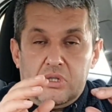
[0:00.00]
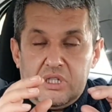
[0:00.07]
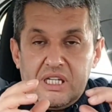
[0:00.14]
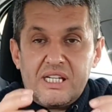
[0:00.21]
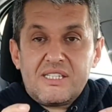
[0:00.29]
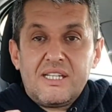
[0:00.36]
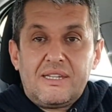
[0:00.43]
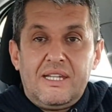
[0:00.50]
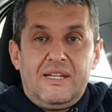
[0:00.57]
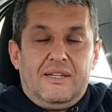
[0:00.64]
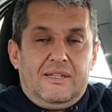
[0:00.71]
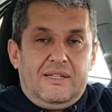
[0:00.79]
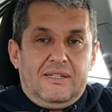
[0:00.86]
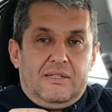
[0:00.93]

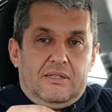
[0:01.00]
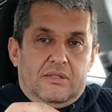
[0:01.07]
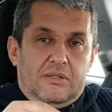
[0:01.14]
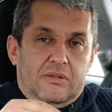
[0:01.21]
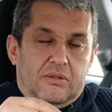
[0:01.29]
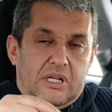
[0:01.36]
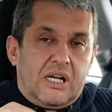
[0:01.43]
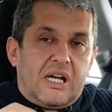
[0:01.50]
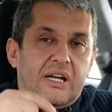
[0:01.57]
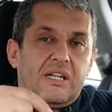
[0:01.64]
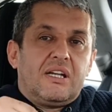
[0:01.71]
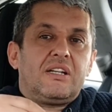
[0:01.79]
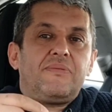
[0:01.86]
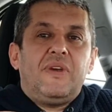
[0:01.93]
gerçekten
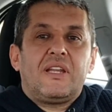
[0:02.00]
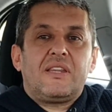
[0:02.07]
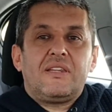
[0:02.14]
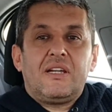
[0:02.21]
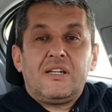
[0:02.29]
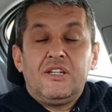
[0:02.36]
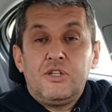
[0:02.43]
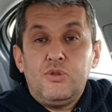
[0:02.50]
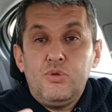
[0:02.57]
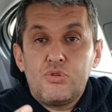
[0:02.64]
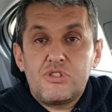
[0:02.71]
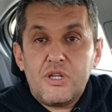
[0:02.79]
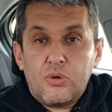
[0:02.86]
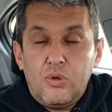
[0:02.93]
akaryakıt fiyatlarının
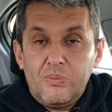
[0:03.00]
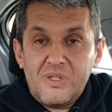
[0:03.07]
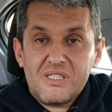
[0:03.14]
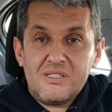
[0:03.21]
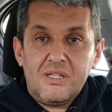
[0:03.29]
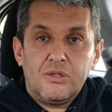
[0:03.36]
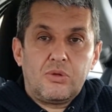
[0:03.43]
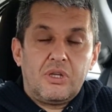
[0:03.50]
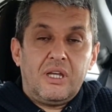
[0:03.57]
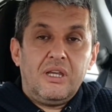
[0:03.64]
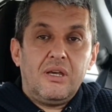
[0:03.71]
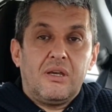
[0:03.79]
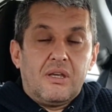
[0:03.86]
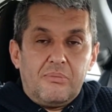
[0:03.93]
yüksek olmasından
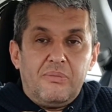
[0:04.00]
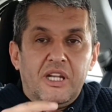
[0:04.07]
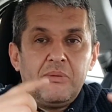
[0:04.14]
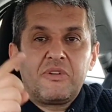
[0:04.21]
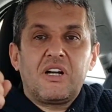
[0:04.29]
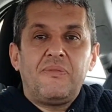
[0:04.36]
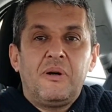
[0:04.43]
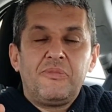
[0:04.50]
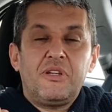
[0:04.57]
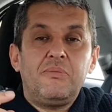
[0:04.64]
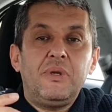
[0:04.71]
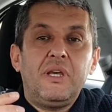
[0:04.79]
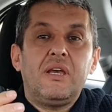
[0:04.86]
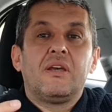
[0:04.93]
dolayı benim
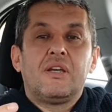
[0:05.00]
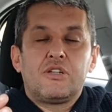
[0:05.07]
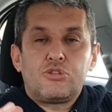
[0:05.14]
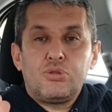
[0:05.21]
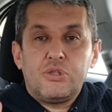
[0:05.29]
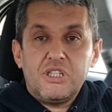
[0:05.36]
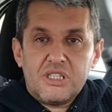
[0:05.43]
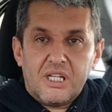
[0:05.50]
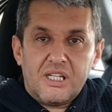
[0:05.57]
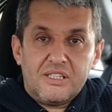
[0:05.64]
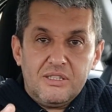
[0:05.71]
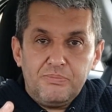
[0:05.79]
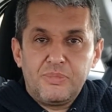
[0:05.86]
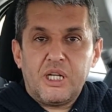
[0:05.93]
kafamda bir soru
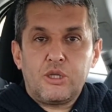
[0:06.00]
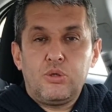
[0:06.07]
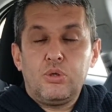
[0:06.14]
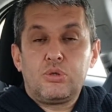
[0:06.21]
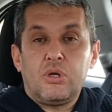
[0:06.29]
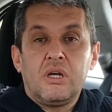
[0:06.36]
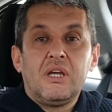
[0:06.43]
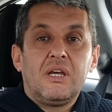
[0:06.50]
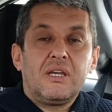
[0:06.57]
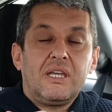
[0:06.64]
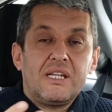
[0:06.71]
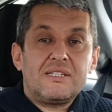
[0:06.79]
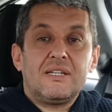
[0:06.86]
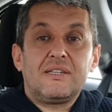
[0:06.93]
işareti bırakıyordu.
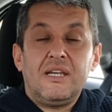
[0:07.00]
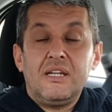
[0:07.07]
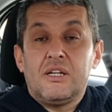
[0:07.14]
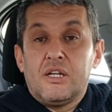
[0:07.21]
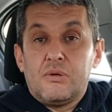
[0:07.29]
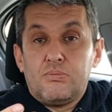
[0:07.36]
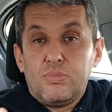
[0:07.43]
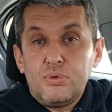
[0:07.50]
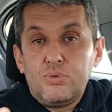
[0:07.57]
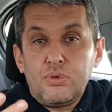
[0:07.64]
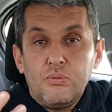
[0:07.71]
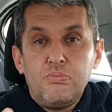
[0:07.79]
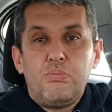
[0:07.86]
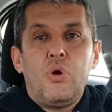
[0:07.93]
Gerçekten bu
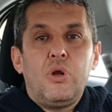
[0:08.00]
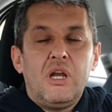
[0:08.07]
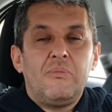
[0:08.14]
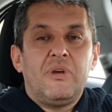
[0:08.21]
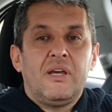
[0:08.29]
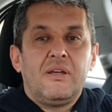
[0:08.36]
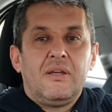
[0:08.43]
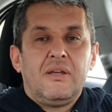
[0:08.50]
durum böyle mi?